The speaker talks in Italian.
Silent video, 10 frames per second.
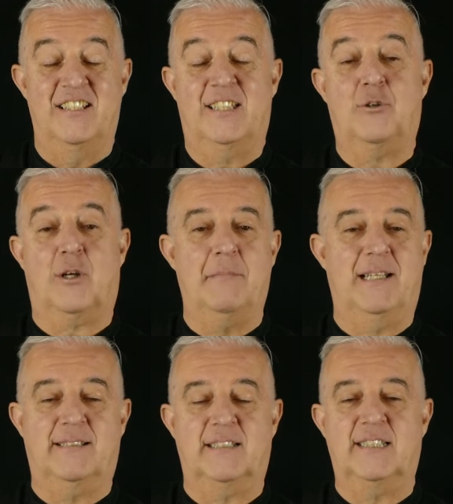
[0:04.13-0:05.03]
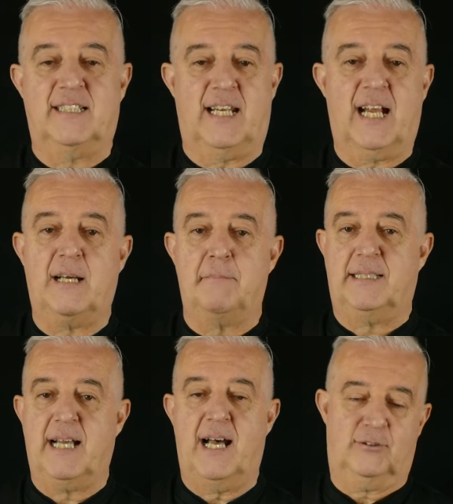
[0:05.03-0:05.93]
Sicuramente ti sarà
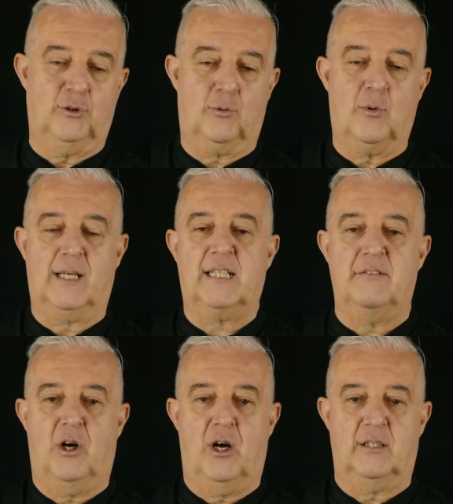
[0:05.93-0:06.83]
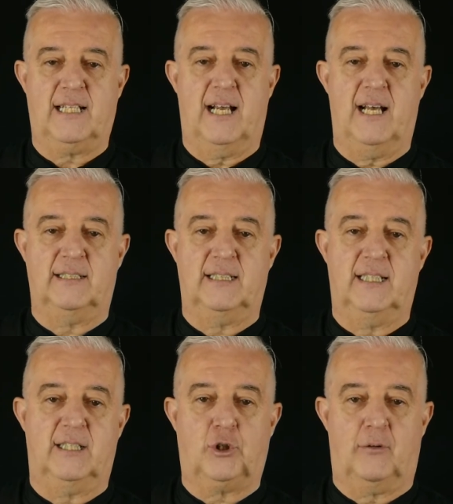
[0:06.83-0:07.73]
capitato qualche volta
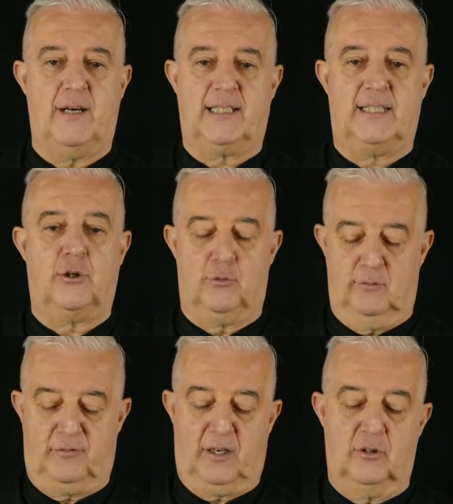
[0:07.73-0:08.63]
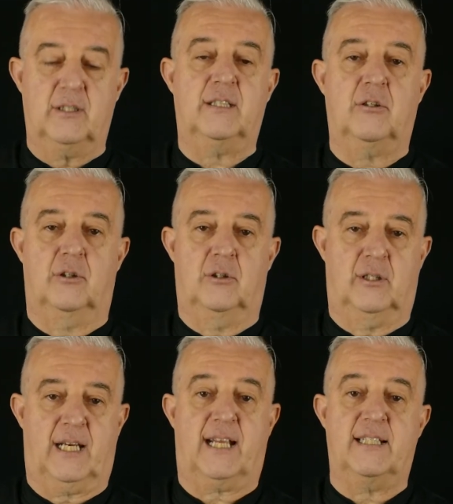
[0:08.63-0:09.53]
di ritrovarti con un flacone di
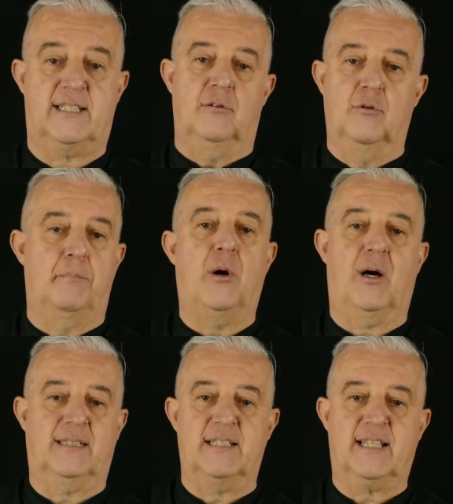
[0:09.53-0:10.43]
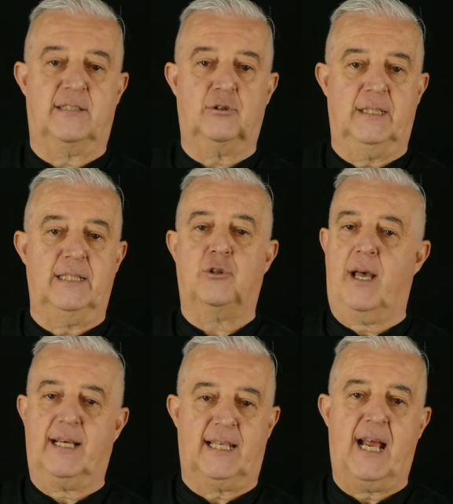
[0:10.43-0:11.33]
colore che si è un po' addensato dentro e
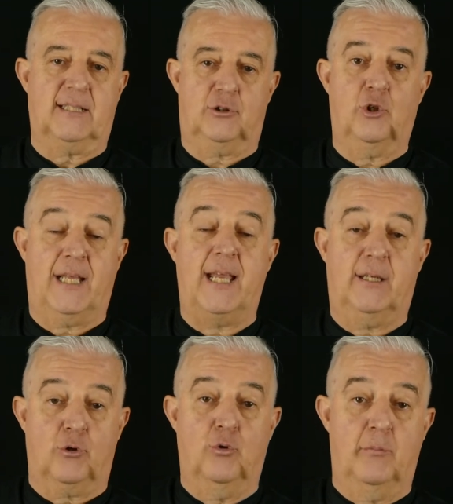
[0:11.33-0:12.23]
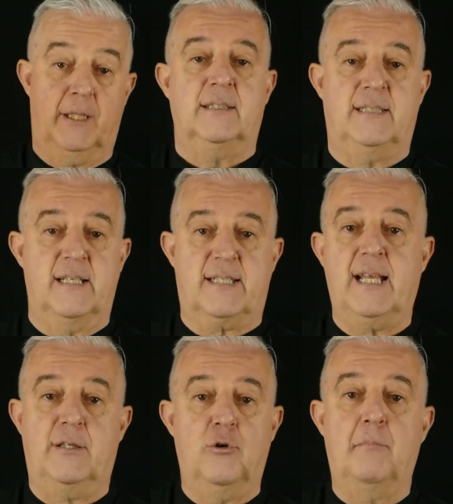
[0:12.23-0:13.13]
ha creato dei grumi. Ti
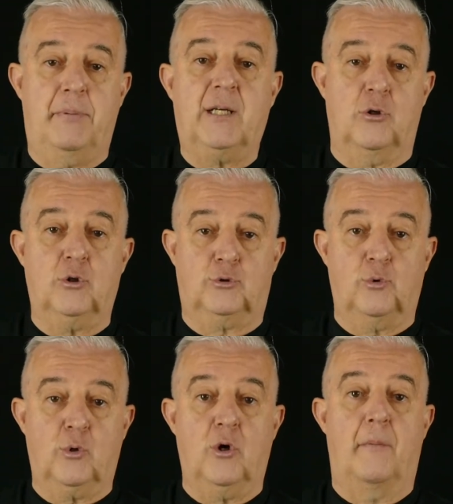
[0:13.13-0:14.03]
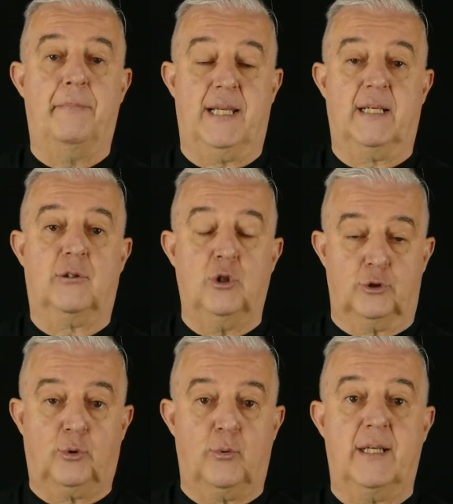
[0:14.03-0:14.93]
insegno un piccolo trucco per
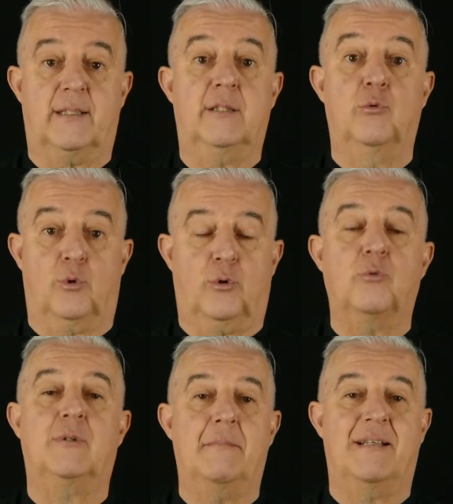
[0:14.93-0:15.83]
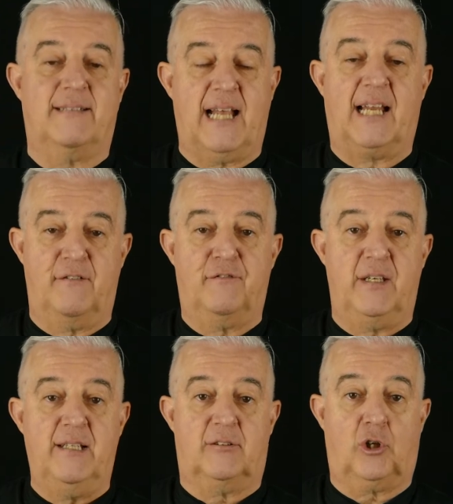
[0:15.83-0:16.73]
costruirti un rudimentale
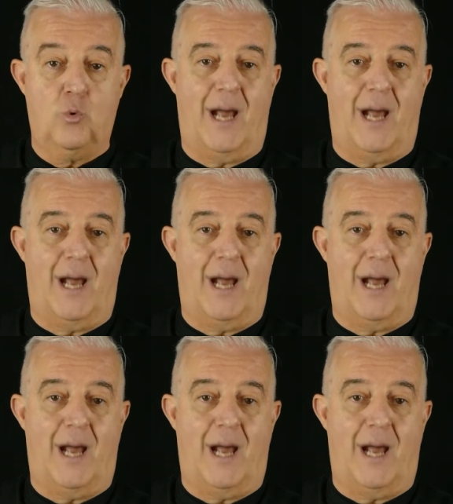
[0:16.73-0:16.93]
filtro.